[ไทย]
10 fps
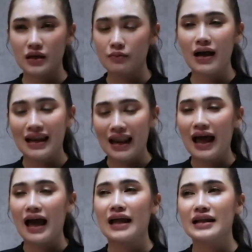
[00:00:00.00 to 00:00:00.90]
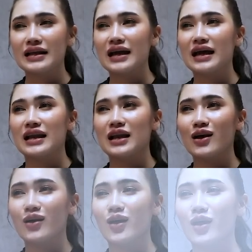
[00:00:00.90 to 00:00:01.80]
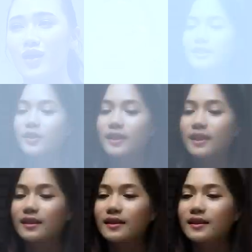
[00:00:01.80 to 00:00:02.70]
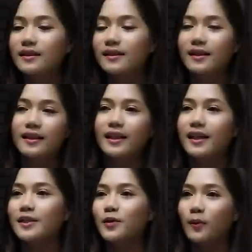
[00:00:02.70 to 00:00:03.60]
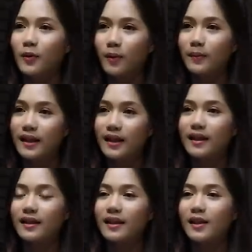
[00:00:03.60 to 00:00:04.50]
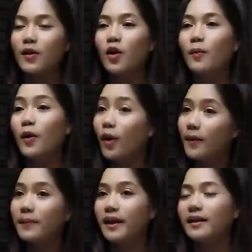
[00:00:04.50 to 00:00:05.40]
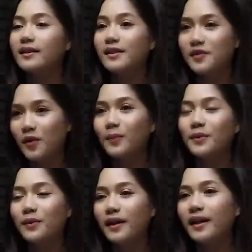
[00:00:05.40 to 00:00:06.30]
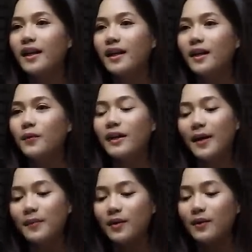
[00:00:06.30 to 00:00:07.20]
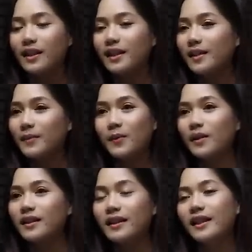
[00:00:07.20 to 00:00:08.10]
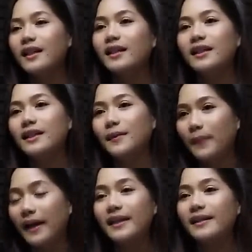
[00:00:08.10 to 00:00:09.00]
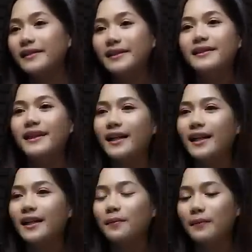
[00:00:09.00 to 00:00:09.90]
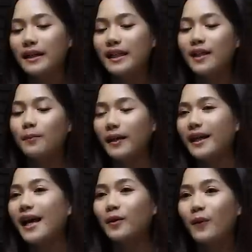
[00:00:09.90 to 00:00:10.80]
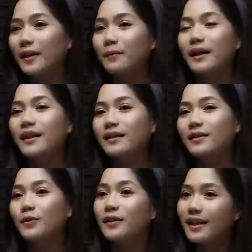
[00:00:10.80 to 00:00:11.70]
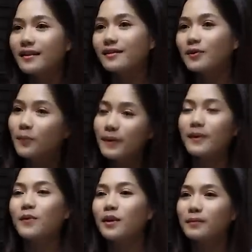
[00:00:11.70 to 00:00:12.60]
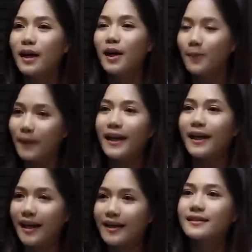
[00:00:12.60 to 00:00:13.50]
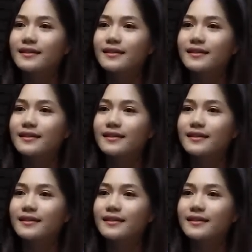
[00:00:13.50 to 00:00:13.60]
เยอะมากเป็นล้านค่ะ เพราะว่าตอนนั้นคือเอิเองอะชอบร้องเพลง แล้วก็พ่อกับแม่ก็คือชอบด้วย เวลามีเวทีประกวดที่ไหนก็คือไปเรื่อยๆอะค่ะ บางทีก็ไปงานวัดมั่งโรงเรียนส่งไปประกวดมั่งก็ไปค่ะ